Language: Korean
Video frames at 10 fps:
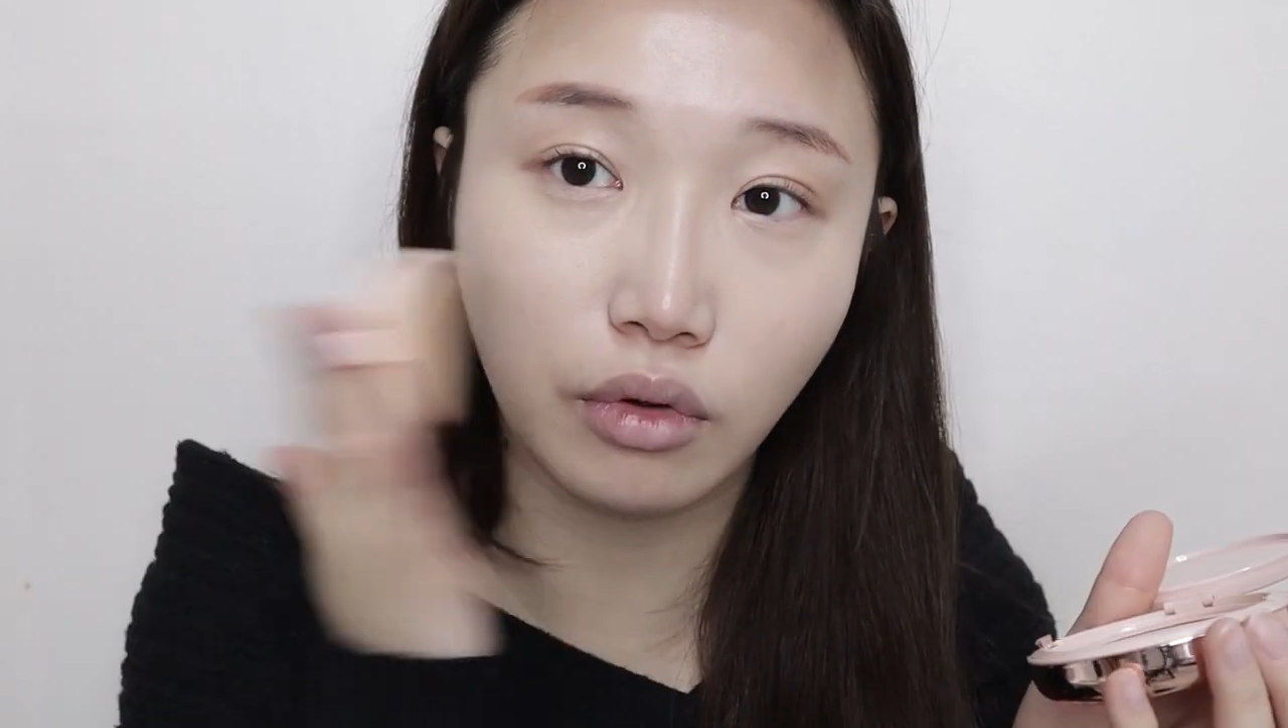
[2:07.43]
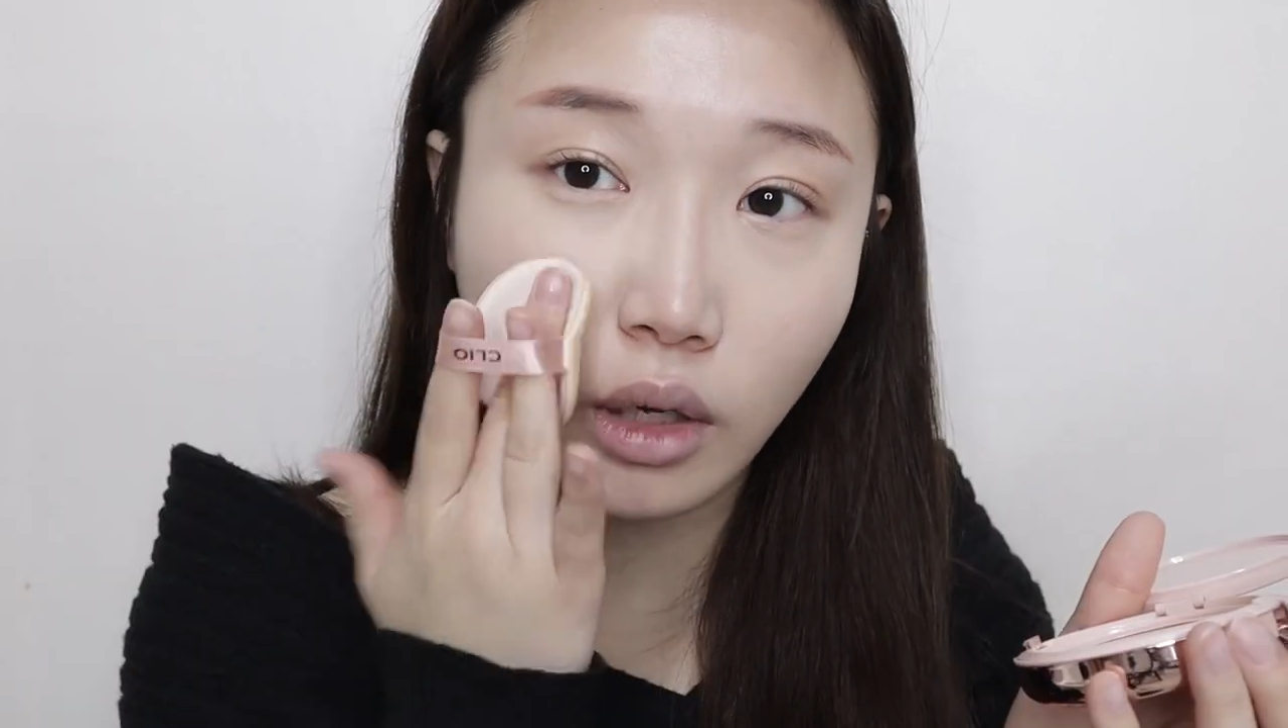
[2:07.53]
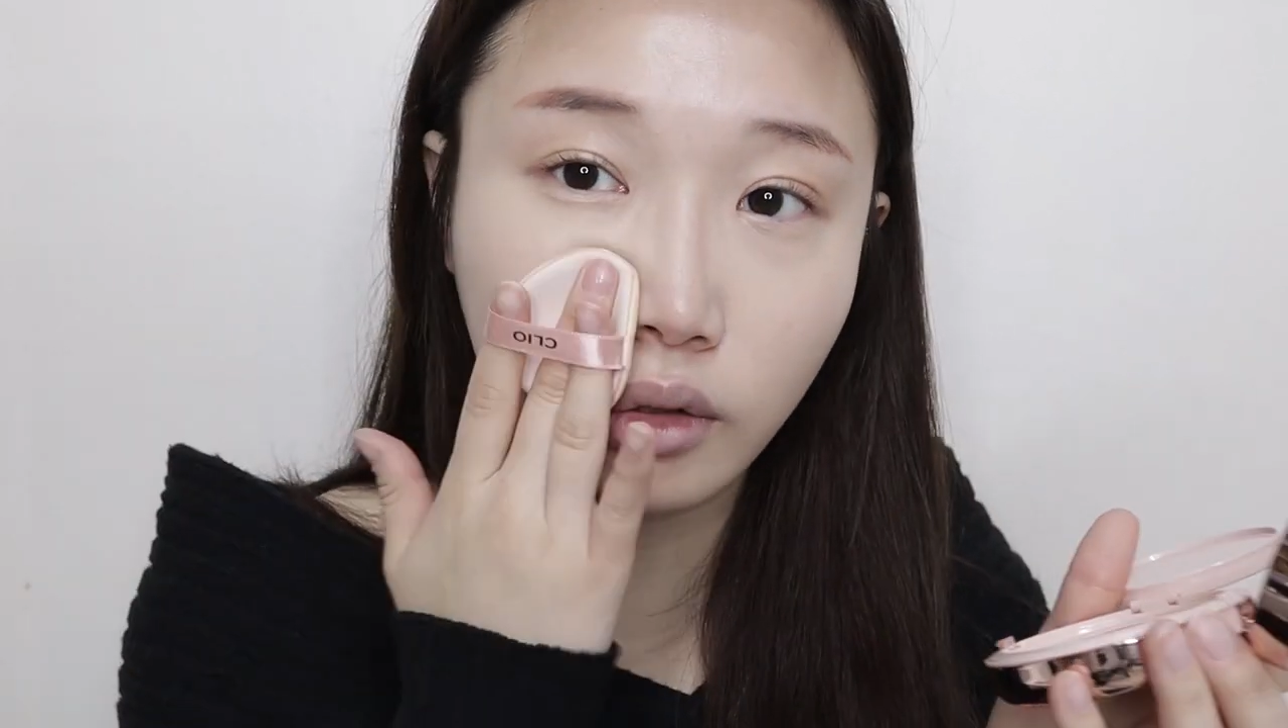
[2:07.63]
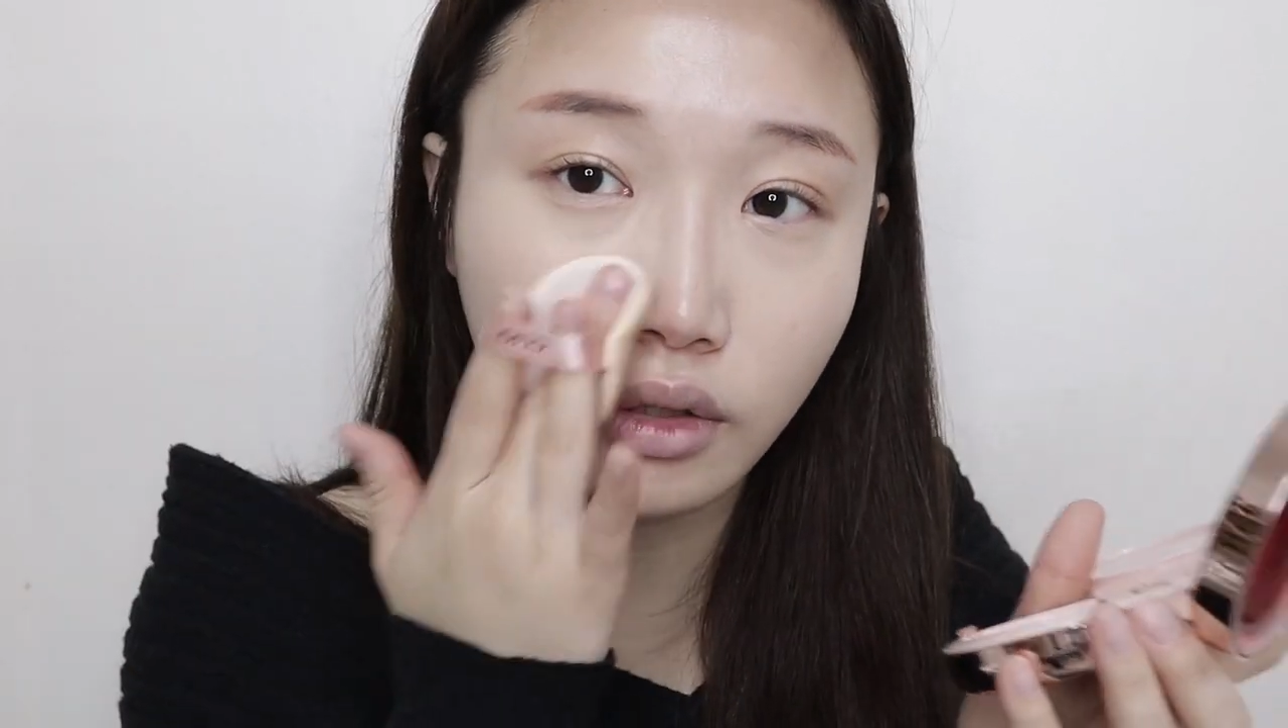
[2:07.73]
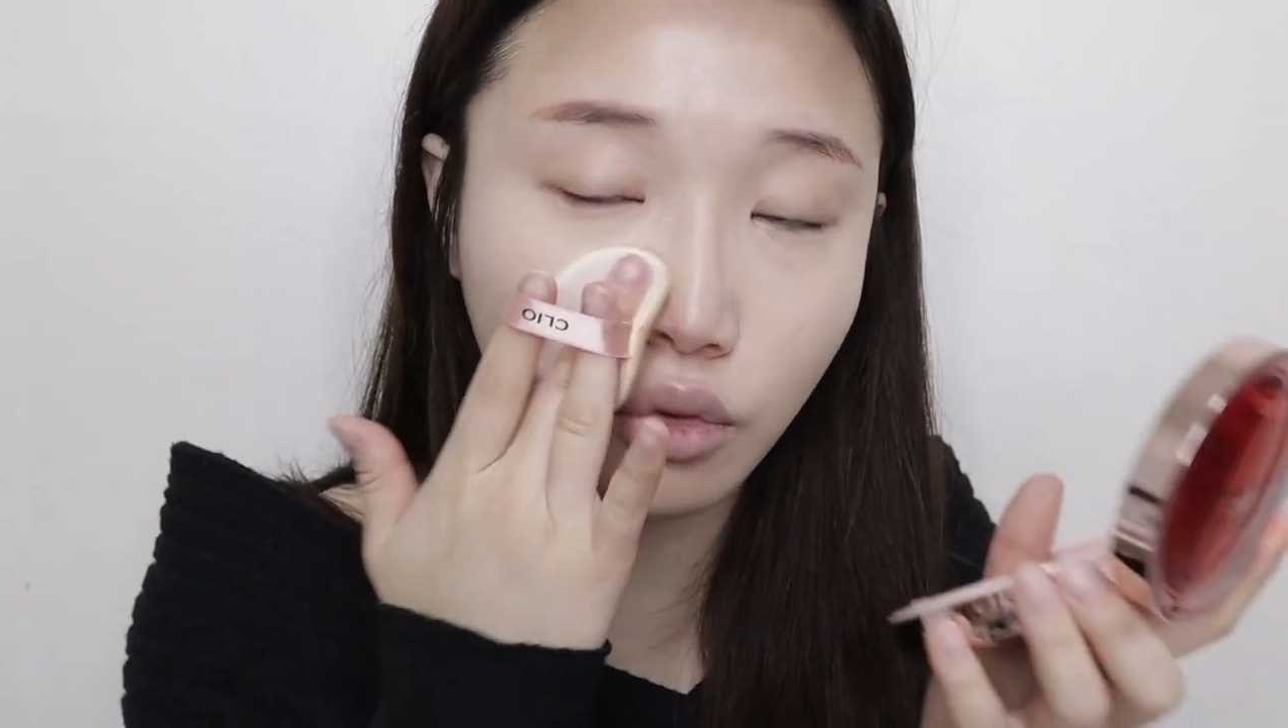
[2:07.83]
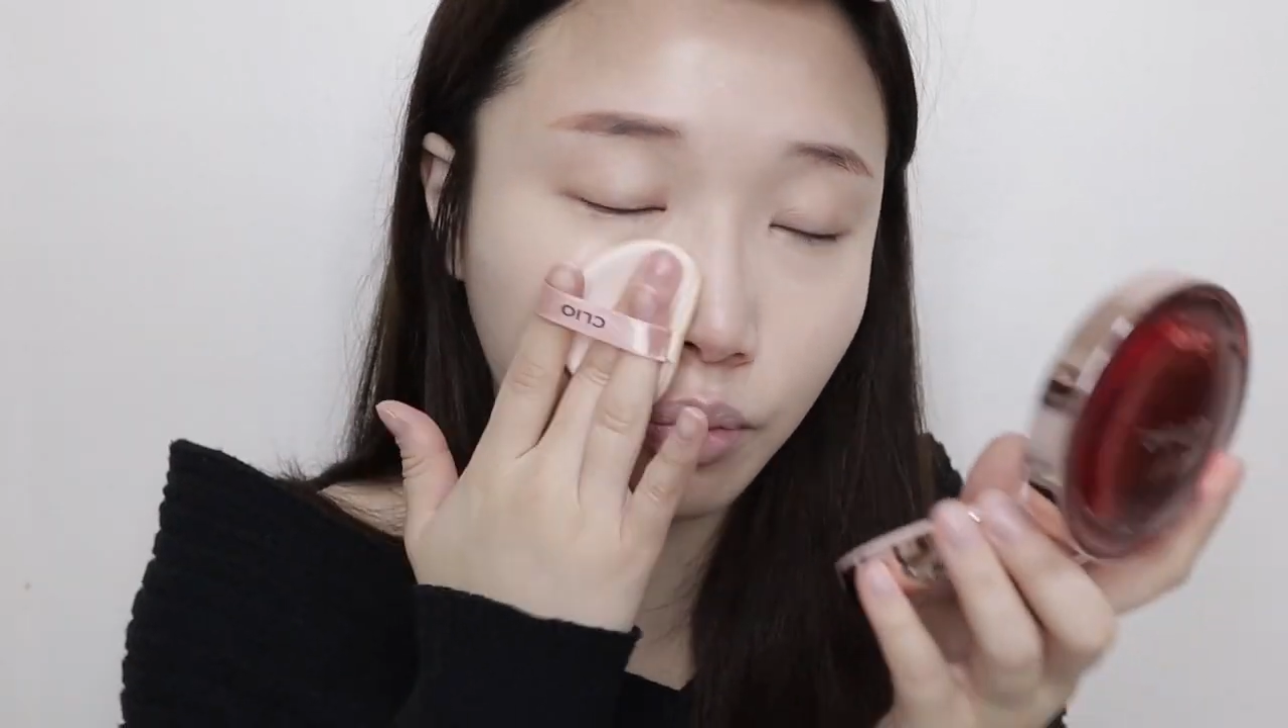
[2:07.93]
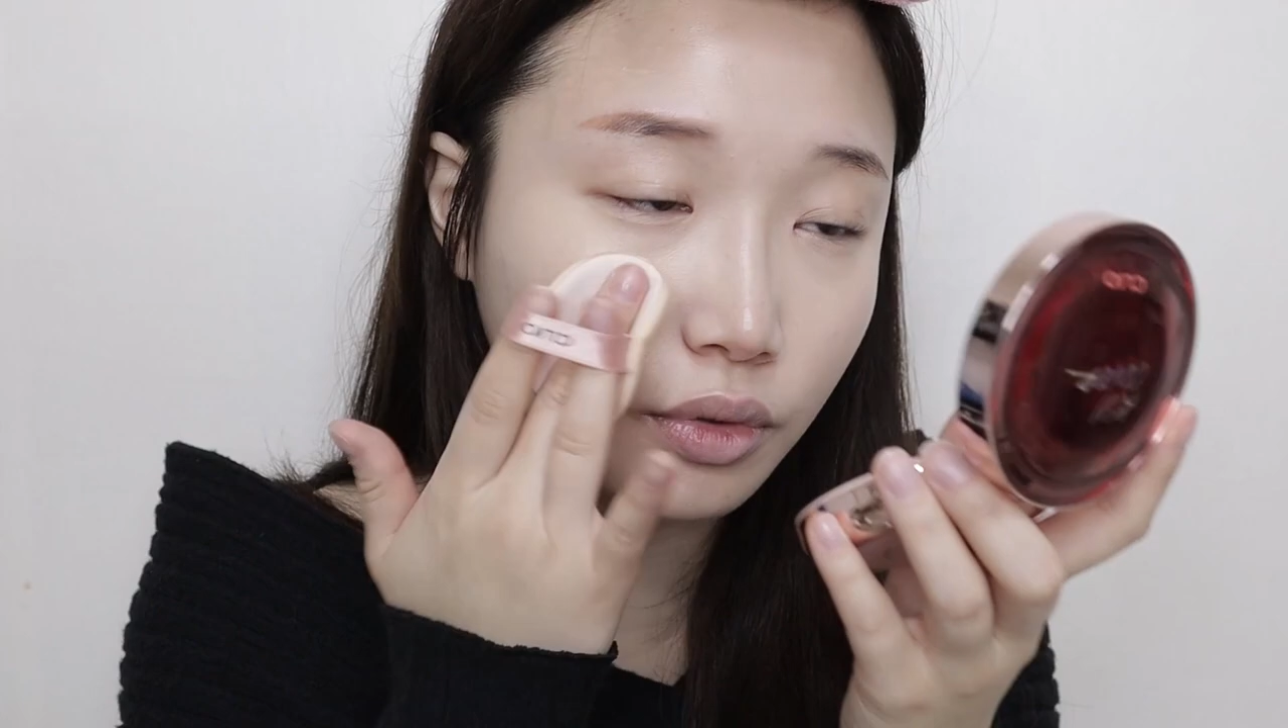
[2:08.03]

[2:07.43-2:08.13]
광채도